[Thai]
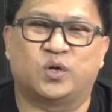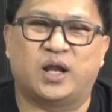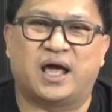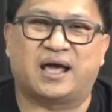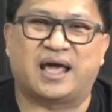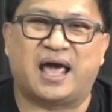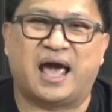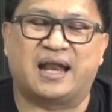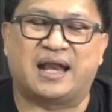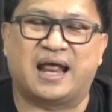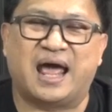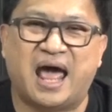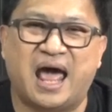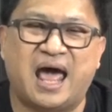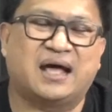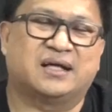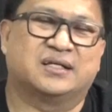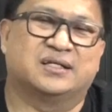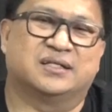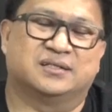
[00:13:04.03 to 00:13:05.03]
ลาการ
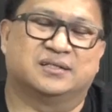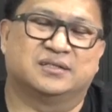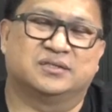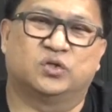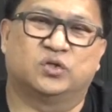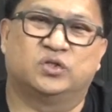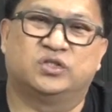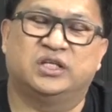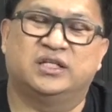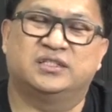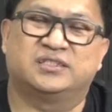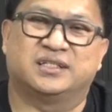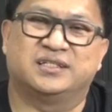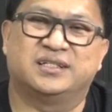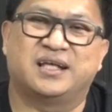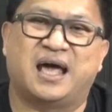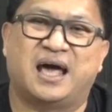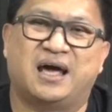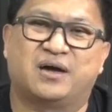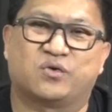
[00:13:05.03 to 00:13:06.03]
อ้าง สนธิสัญ
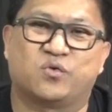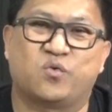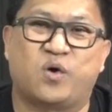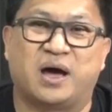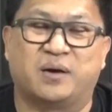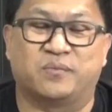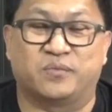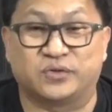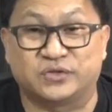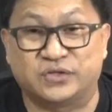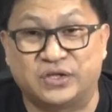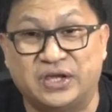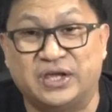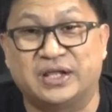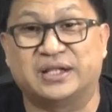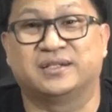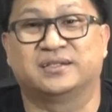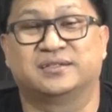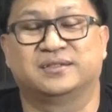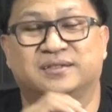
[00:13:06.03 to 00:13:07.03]
ญาระหว่างประเทศ
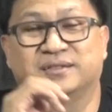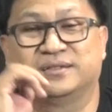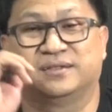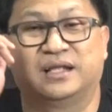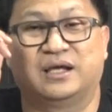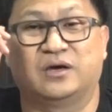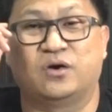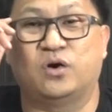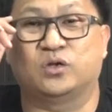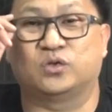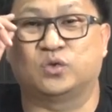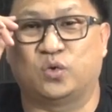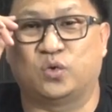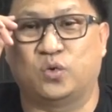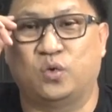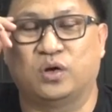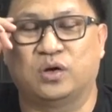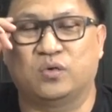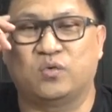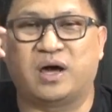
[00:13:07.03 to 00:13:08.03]
ข้อตกล
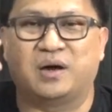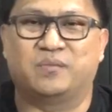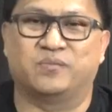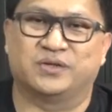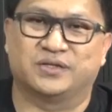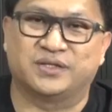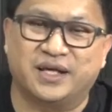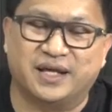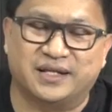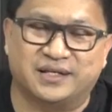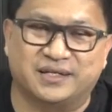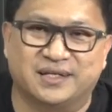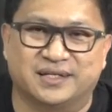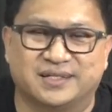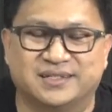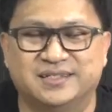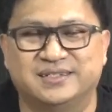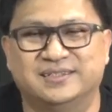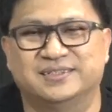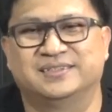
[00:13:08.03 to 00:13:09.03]
งระหว่างประเทศเกิด
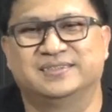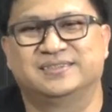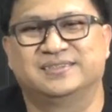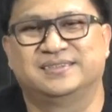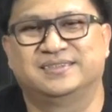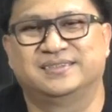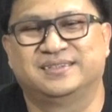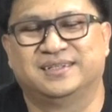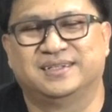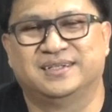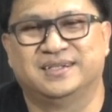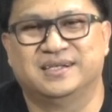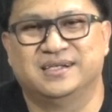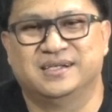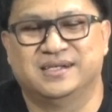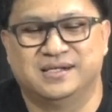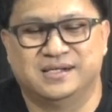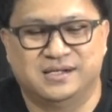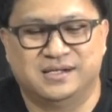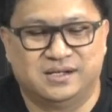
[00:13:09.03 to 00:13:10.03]
ขึ้น
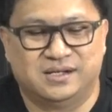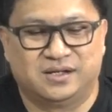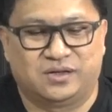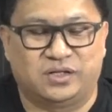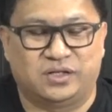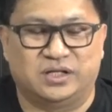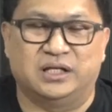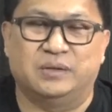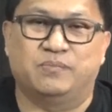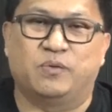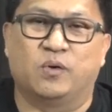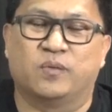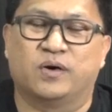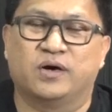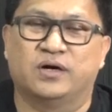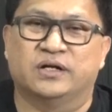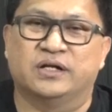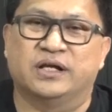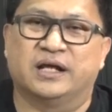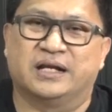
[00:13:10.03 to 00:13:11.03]
ก็อย่างที่ผมเค
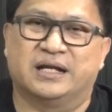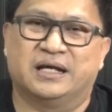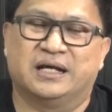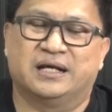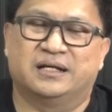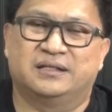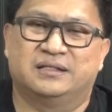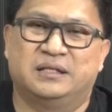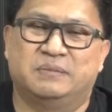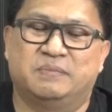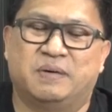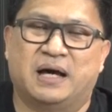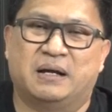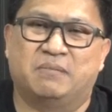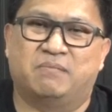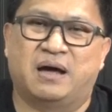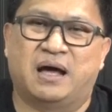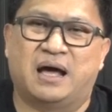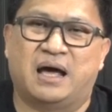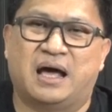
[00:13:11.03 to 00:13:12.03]
ยเรียนนะที่ผ่าน
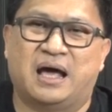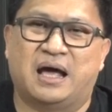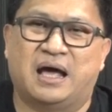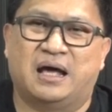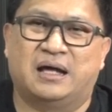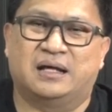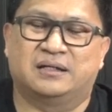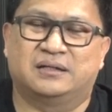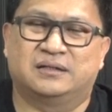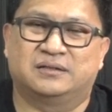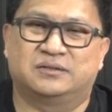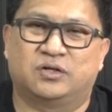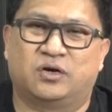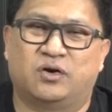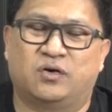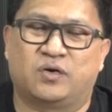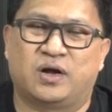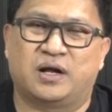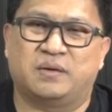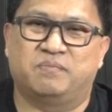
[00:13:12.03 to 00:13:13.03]
มาสห
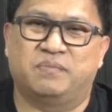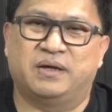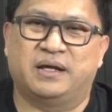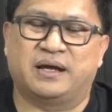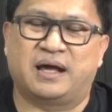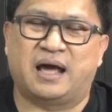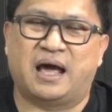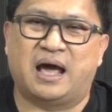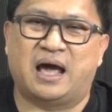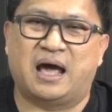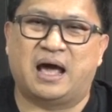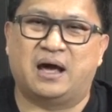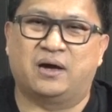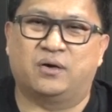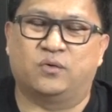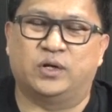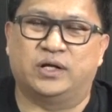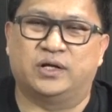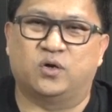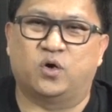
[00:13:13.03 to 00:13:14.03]
รัฐอเมริกาอัง
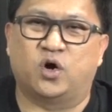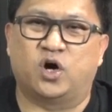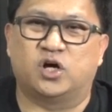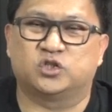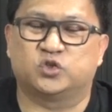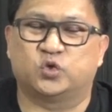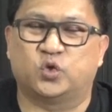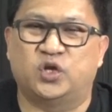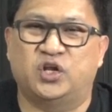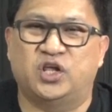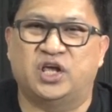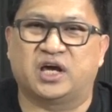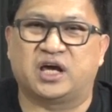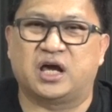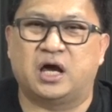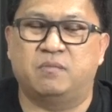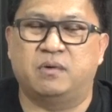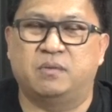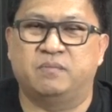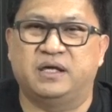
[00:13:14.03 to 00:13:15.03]
กฤษ ออสเตรเลีย
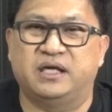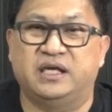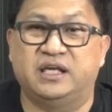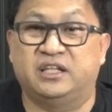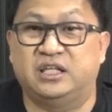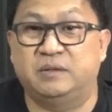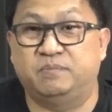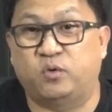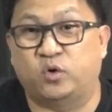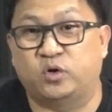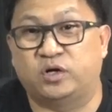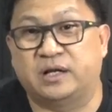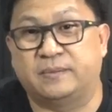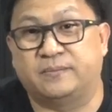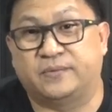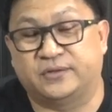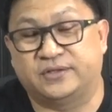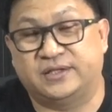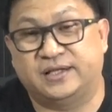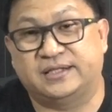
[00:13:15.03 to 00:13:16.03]
เข้ามามีอิทธิพลใน
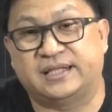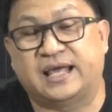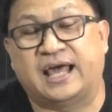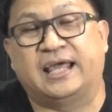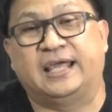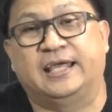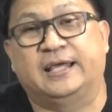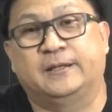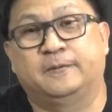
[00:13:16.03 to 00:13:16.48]
ประเทศไทย